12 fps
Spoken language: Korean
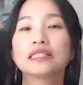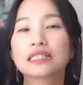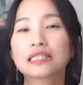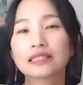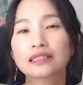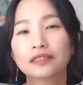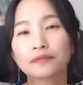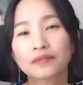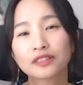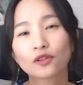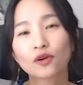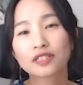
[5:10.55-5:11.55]
지금
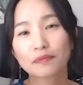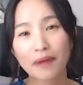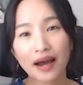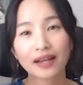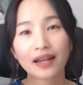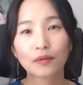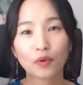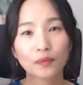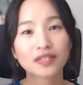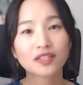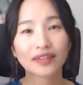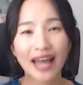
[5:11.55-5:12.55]
그것을
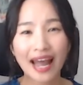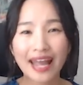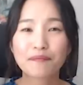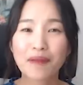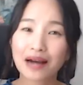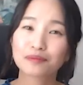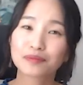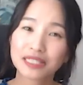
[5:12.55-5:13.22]
바라보면서 나의 마음